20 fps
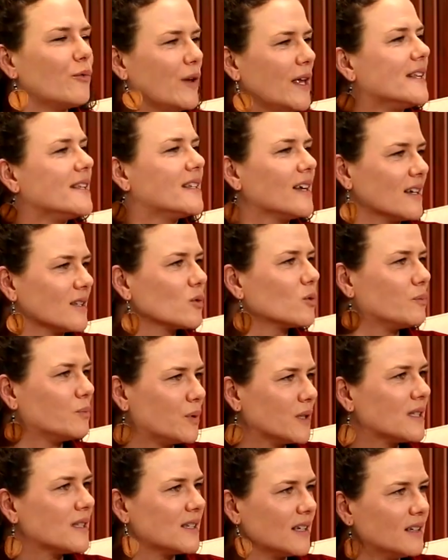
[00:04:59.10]
fehlt da so ein
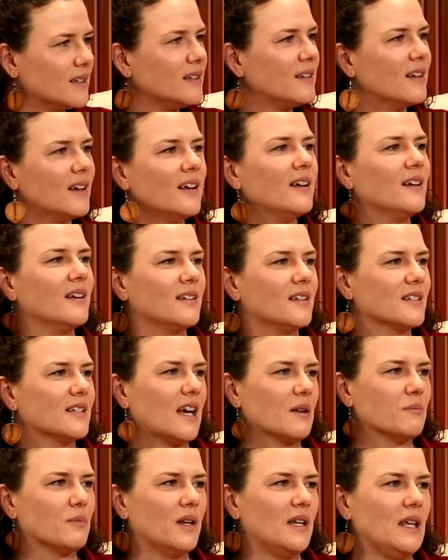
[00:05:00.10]
bisschen. Das
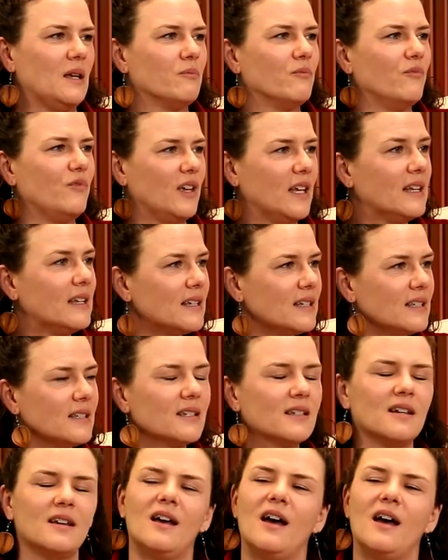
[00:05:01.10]
hat man eben wenig,